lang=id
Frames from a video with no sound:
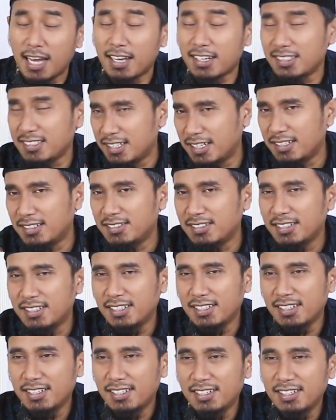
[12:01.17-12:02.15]
Karena
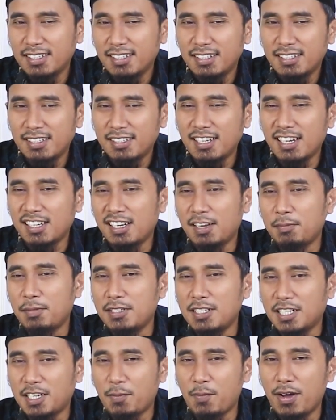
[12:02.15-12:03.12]
yang
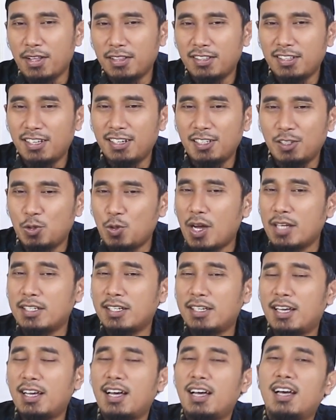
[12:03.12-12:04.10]
namanya kematian itu
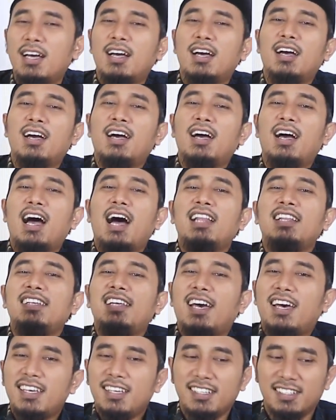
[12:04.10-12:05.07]
adalah
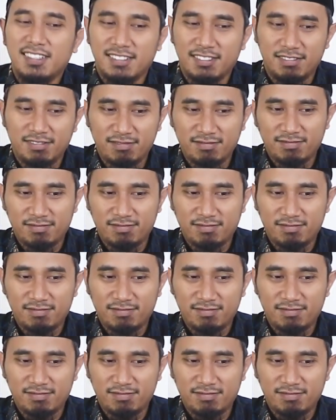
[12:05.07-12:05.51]
al-yakin.